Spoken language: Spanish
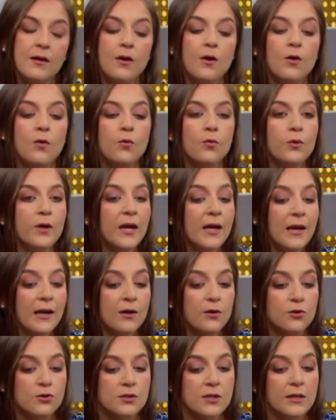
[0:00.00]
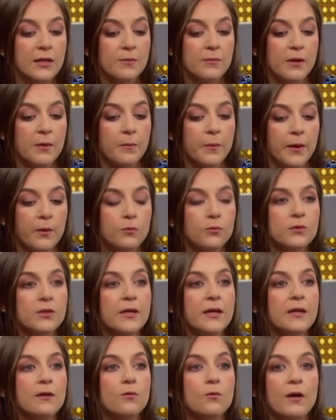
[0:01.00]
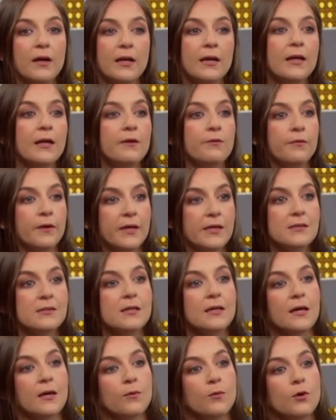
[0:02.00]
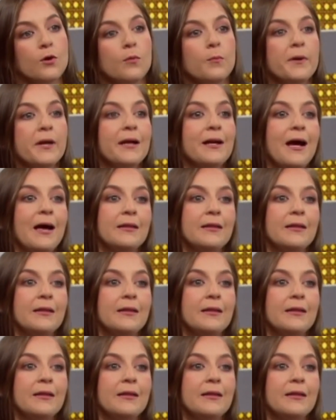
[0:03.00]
Una de las cosas que más preguntan es cuál es la diferencia y qué debo comprar